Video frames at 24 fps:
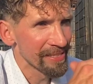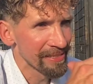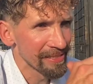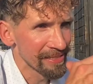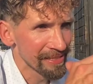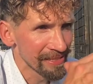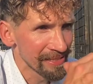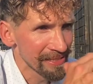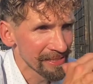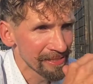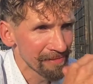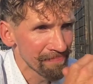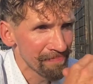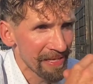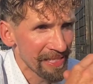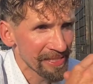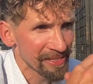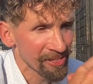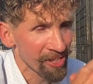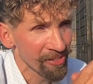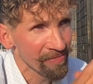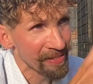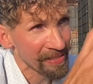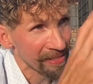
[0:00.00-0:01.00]
y, z
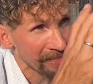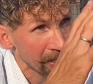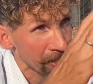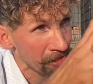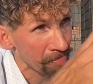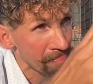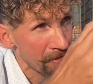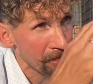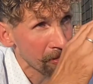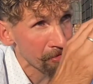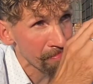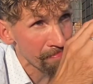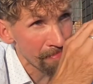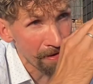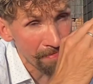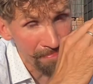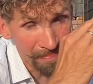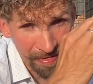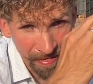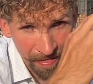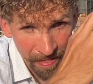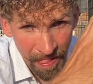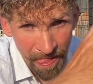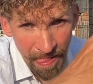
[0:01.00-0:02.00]
piaskowa, taką jaką
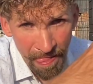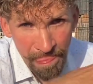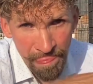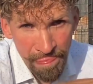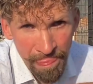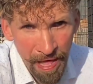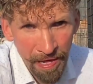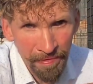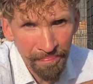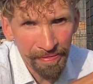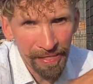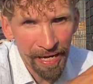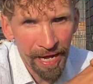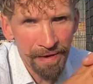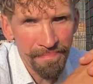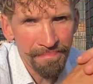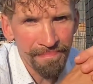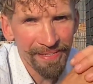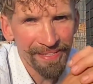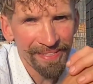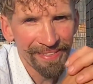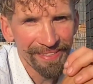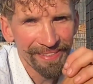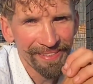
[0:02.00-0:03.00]
mamy na
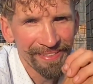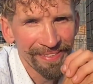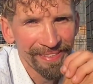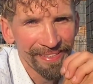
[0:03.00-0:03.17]
bramy,